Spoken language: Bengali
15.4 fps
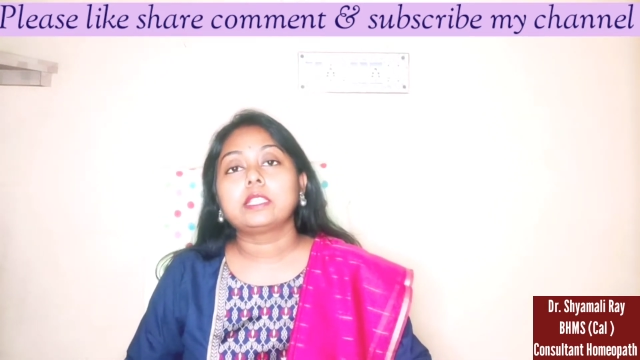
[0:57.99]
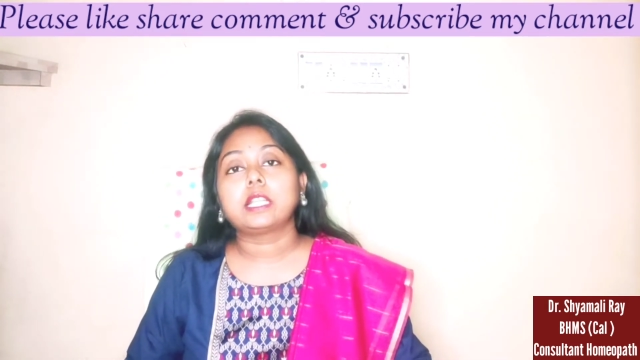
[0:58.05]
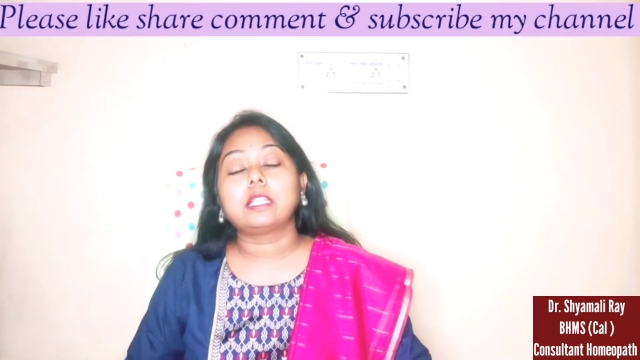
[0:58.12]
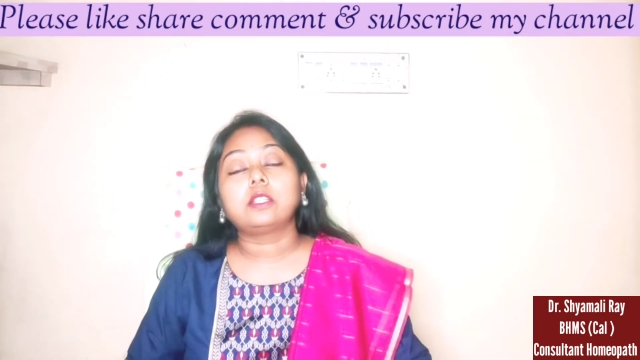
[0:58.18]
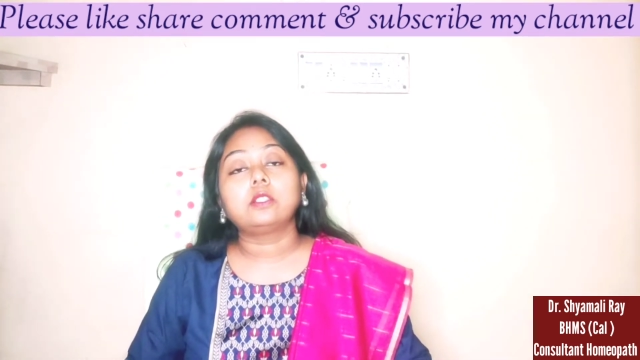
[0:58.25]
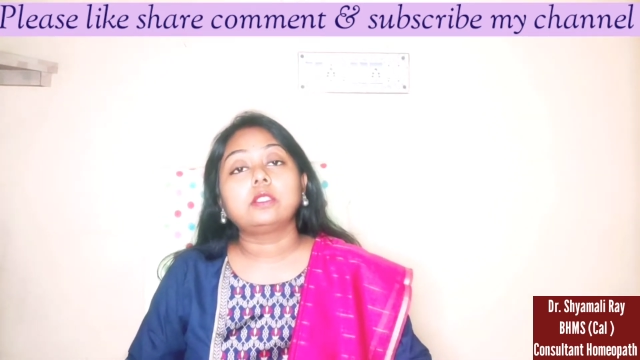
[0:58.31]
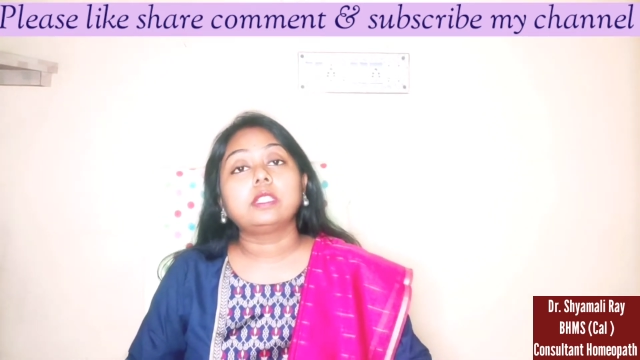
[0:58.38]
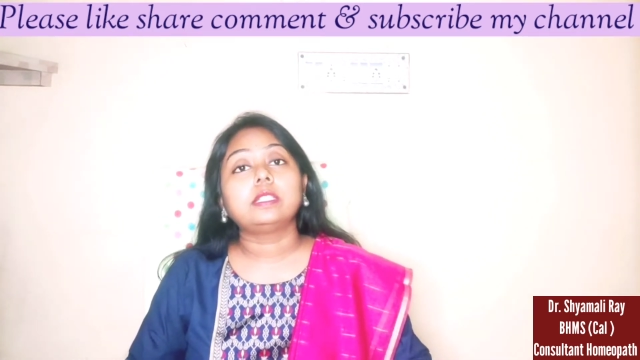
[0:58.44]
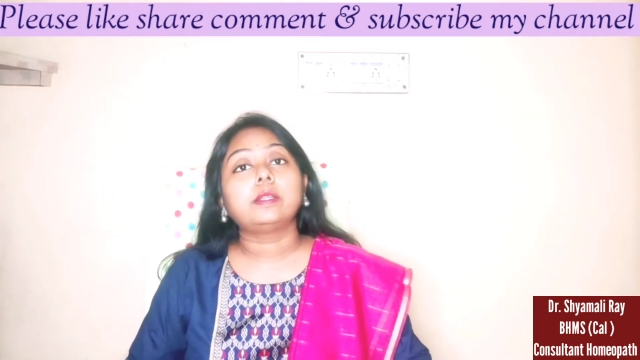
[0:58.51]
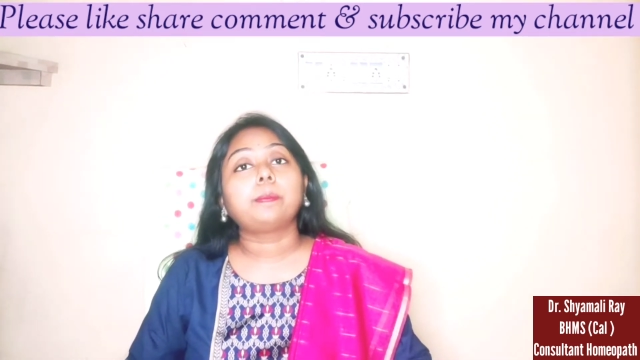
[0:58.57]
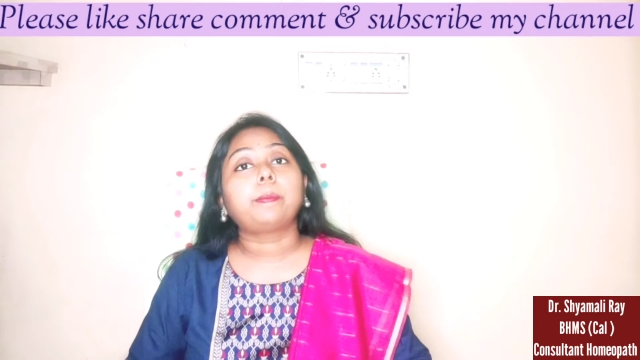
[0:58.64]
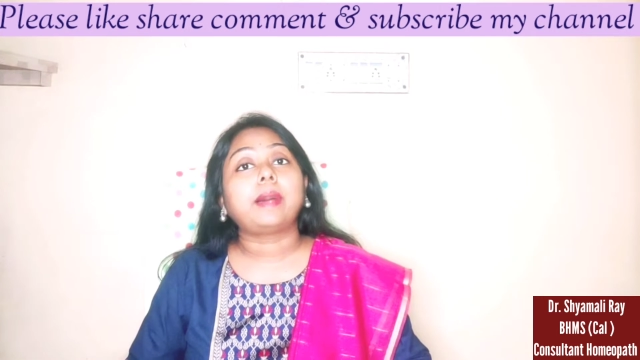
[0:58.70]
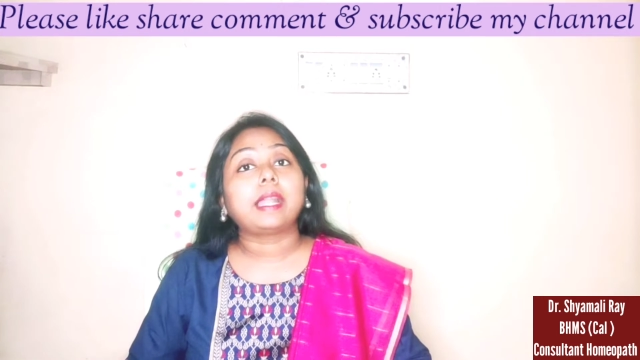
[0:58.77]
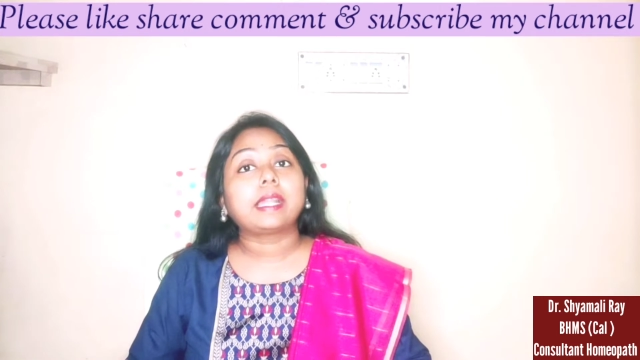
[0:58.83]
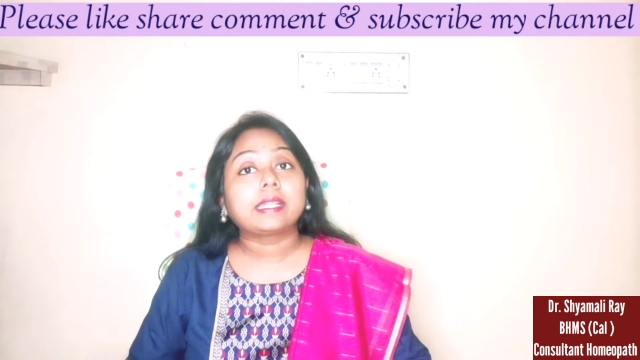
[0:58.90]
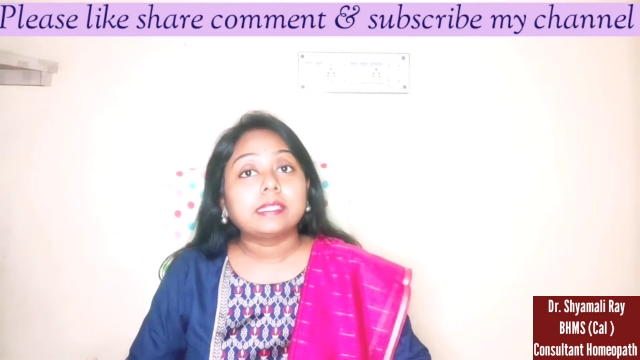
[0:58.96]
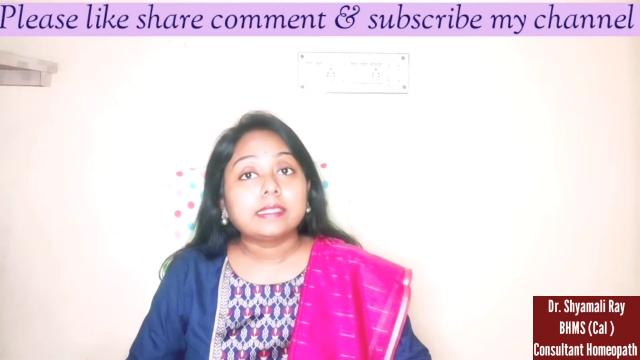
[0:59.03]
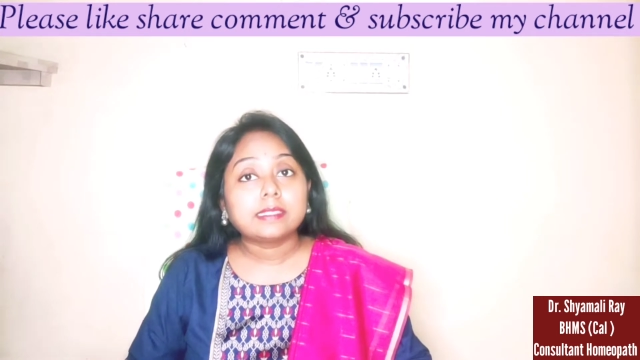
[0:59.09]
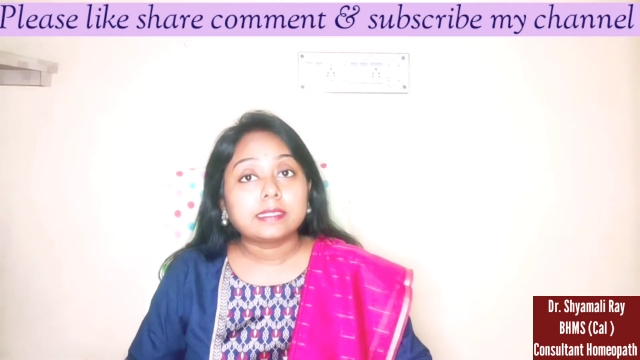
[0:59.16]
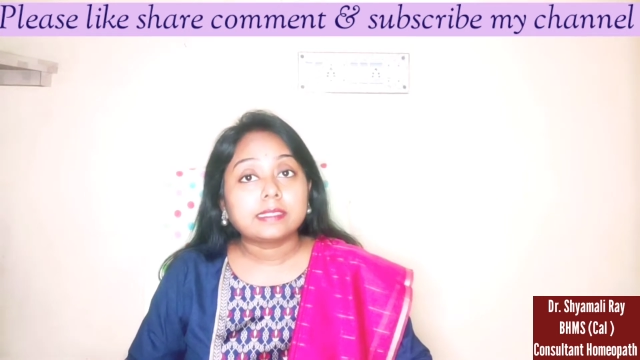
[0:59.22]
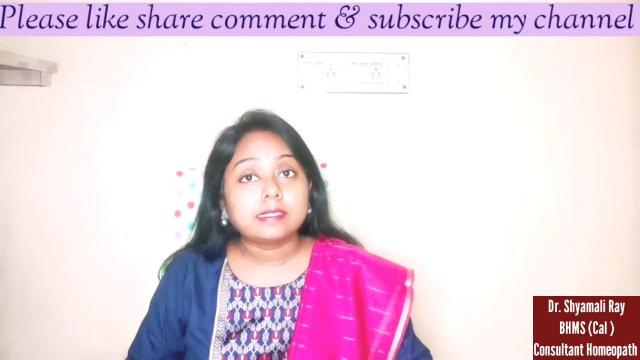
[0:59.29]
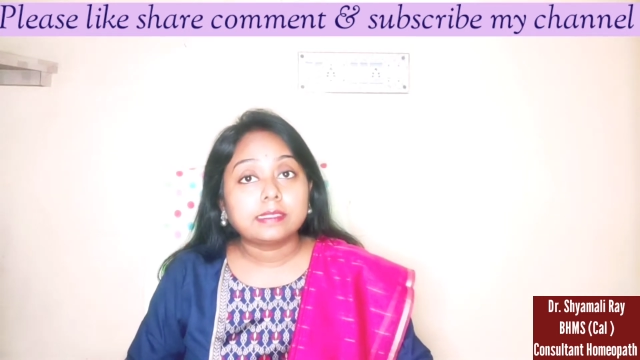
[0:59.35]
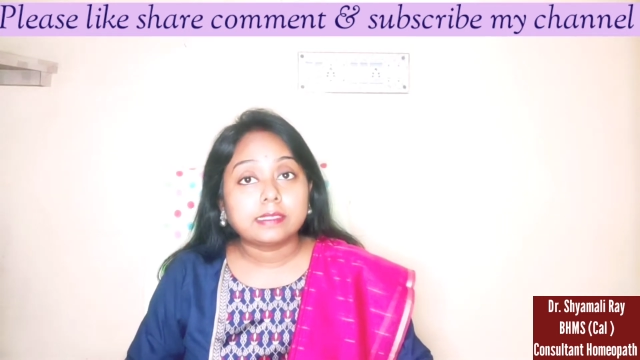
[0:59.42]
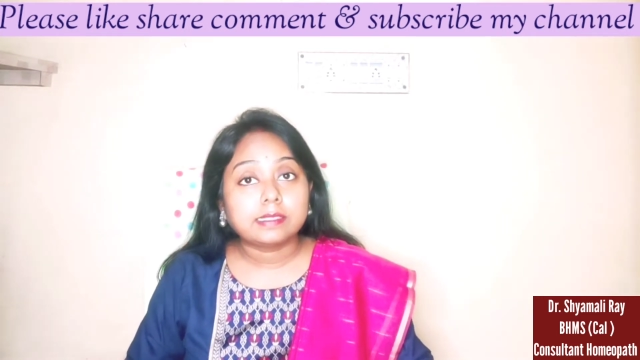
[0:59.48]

সাধারণত এটা পার্কিনসন